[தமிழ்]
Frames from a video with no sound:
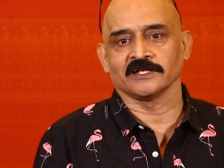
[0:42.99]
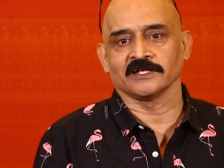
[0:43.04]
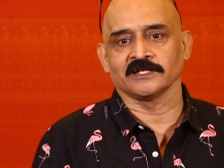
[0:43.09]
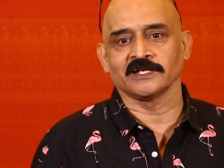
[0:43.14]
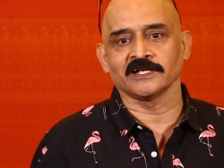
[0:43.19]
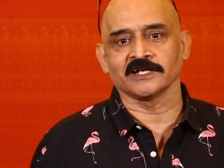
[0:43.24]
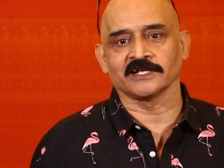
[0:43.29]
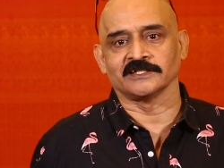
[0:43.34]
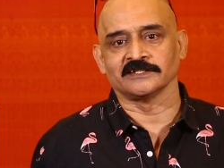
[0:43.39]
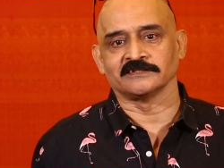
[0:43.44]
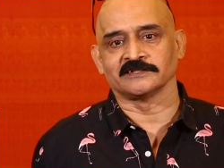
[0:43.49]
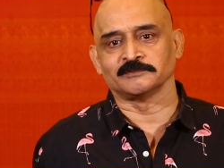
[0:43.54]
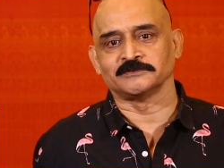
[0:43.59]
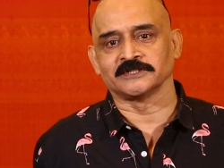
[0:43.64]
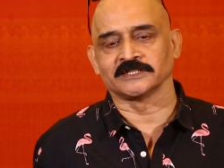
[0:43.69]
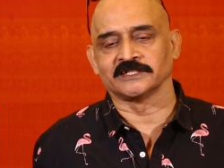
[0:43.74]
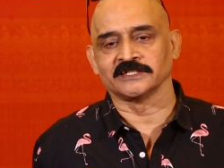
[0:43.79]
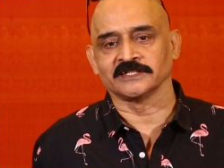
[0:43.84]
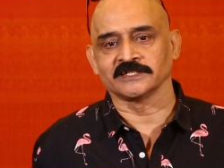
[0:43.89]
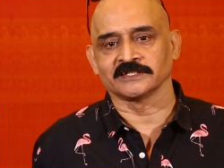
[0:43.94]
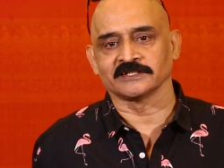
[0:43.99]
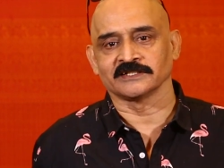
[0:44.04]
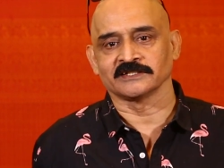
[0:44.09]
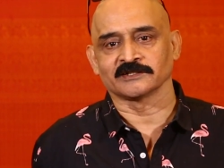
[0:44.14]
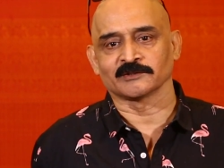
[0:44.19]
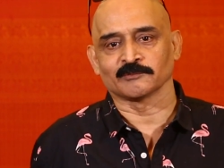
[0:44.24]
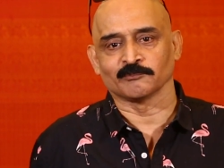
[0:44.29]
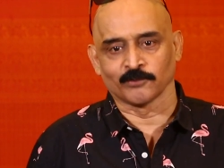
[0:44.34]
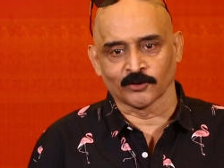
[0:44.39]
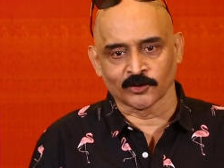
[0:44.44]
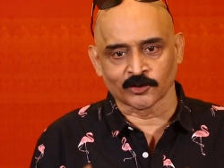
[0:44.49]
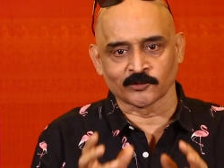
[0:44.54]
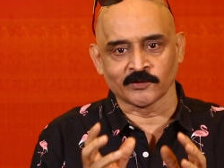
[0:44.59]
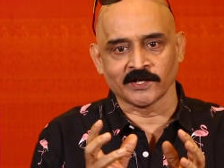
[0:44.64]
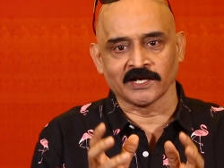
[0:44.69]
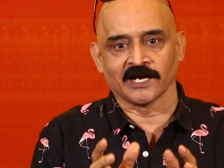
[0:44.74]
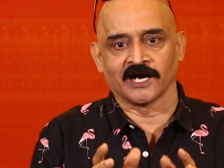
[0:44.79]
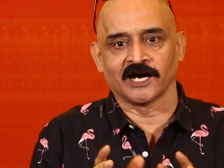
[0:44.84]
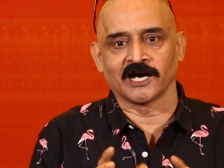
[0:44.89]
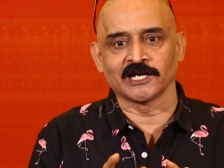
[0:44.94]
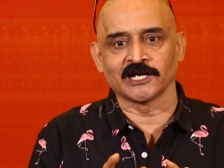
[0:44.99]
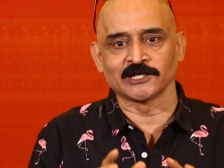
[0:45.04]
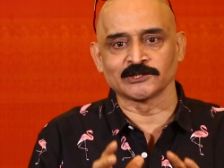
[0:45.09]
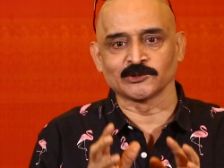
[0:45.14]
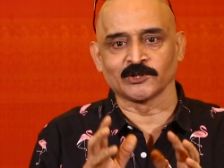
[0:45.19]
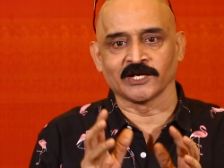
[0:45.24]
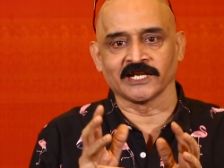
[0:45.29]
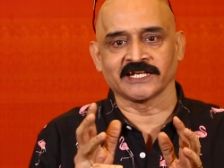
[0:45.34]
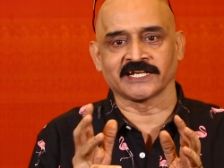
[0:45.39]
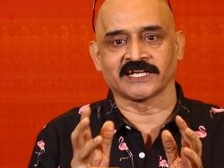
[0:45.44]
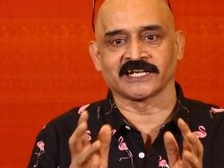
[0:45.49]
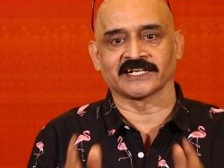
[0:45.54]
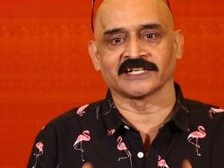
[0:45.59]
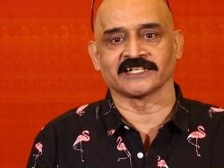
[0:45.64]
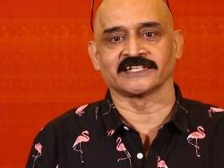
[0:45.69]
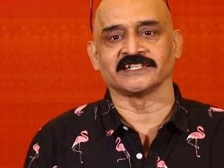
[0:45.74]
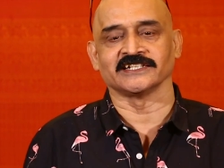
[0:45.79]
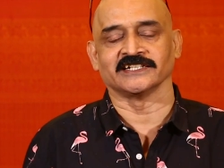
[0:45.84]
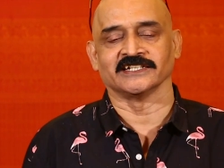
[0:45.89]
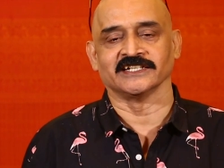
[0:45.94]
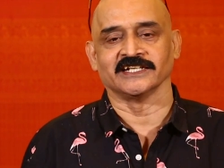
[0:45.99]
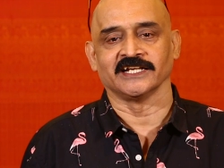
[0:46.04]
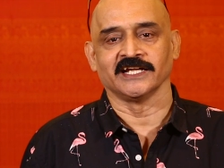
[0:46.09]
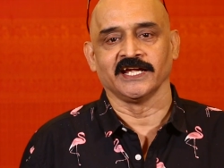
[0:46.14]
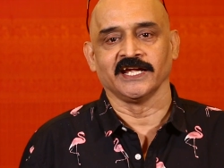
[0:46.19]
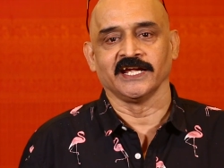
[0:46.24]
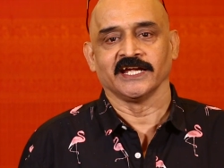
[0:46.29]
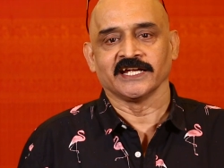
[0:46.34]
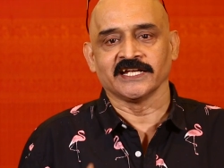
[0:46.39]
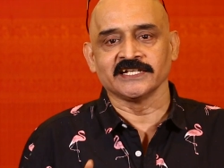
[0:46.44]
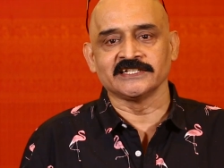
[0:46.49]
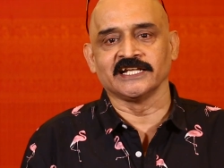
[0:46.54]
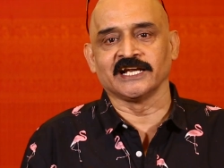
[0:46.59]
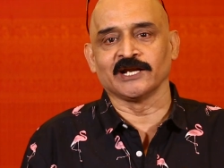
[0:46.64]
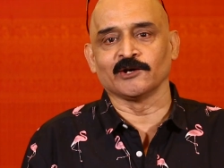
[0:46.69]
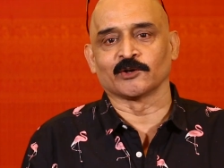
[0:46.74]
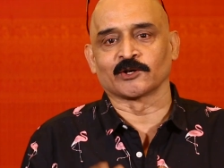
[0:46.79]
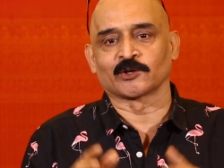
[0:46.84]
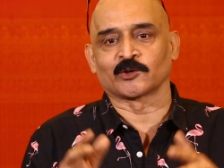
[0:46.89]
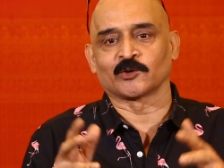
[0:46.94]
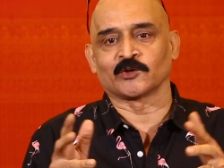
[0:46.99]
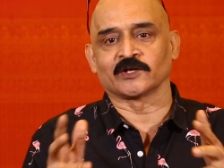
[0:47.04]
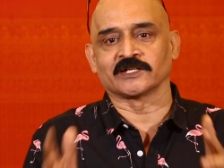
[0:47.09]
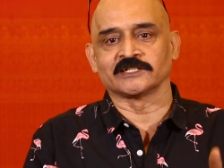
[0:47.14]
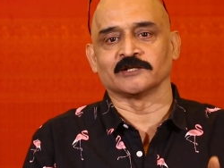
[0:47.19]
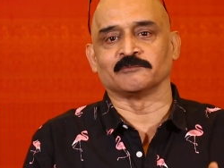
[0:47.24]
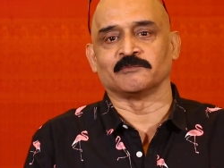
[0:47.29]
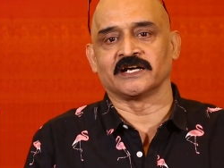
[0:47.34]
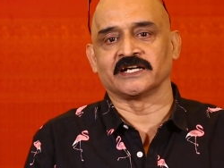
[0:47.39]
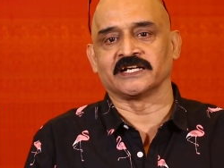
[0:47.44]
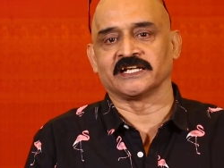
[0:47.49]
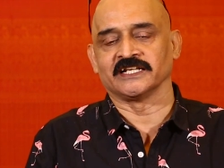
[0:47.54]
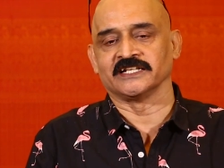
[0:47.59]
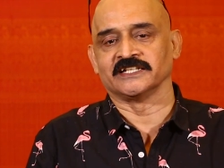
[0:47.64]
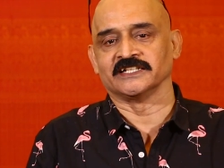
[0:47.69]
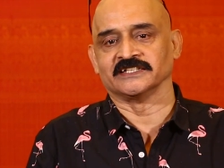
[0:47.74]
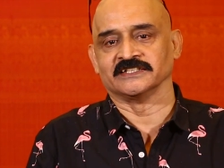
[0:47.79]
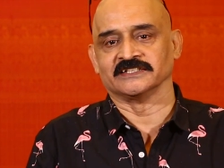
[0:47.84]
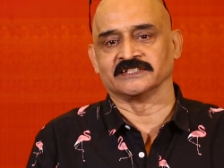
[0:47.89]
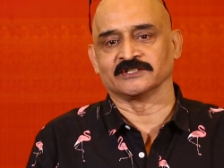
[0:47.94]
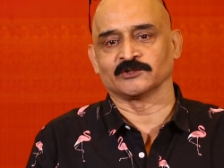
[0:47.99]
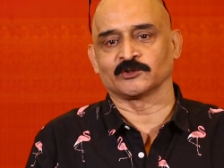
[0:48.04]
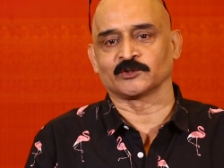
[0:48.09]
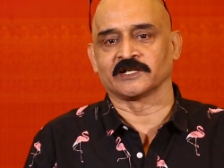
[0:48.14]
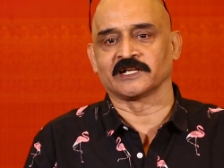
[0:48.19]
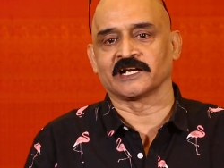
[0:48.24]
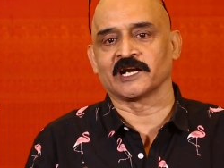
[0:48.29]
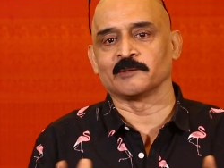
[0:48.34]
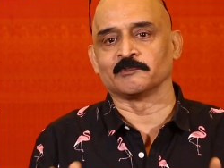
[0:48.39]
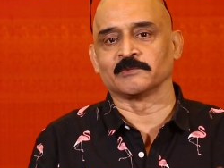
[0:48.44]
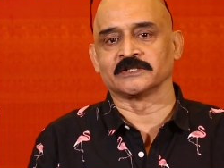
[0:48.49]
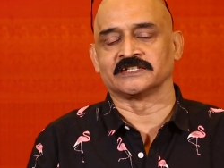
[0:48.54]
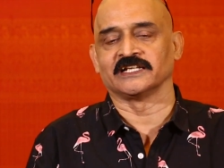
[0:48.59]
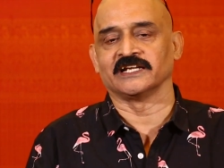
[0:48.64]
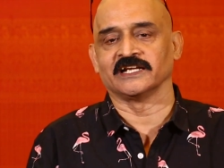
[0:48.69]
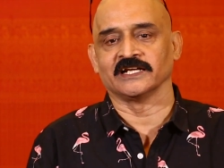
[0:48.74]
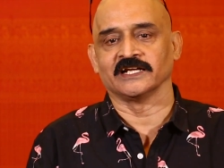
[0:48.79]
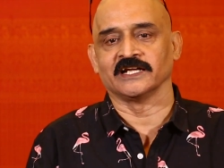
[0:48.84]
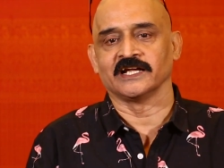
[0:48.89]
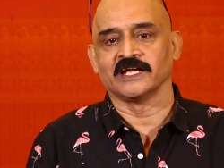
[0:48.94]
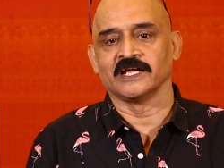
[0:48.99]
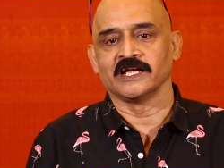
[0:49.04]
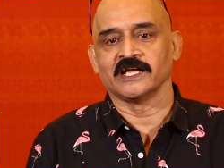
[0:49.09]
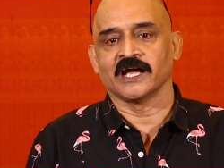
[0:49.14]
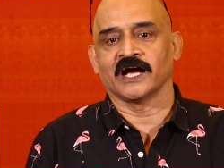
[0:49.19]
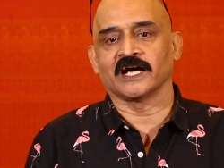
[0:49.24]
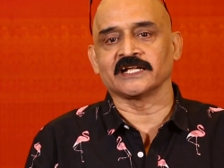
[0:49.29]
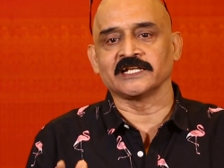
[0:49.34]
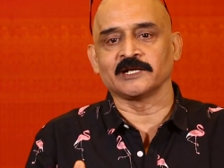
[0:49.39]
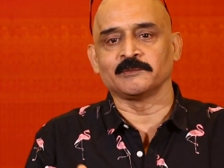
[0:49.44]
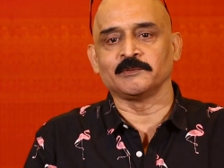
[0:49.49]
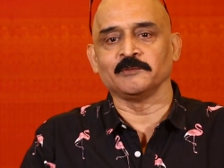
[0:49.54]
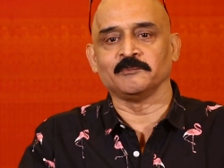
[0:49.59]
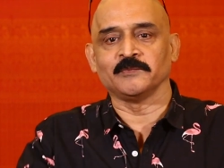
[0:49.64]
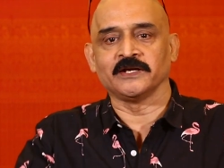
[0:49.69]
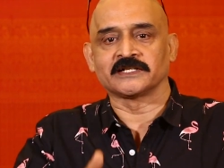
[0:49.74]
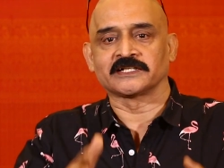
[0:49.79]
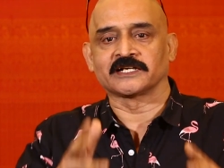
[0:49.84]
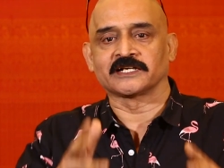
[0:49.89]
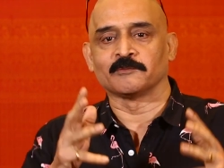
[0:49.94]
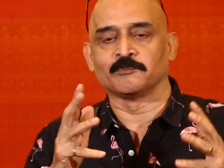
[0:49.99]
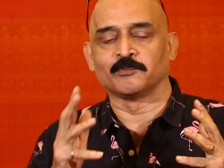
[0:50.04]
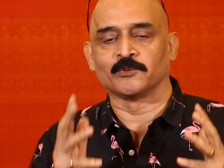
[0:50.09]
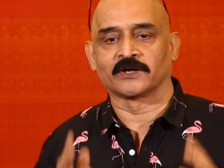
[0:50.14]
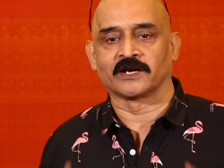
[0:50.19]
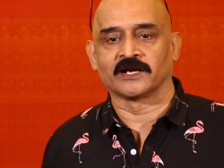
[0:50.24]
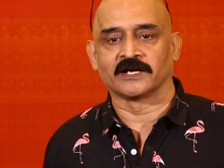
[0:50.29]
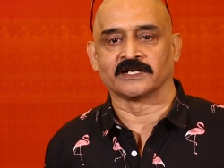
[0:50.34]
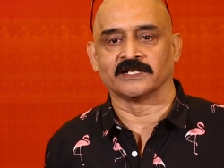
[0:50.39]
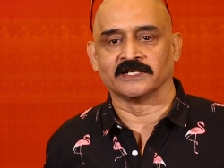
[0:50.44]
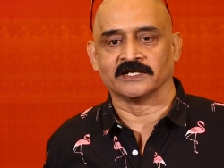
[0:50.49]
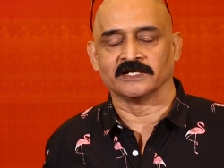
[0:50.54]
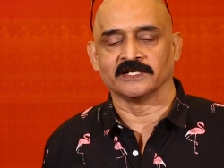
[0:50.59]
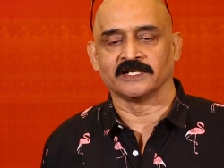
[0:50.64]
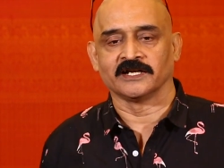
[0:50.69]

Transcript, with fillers: என்னங்க இது சப்ஜெக்ட்டு போர்வெல் ஆழ்துளை கிணறு இதில் ஒரு குழந்த மாட்டிக்குது ஒரு கிராமத்தில் அதை எப்படி மீட்க போகிறாங்க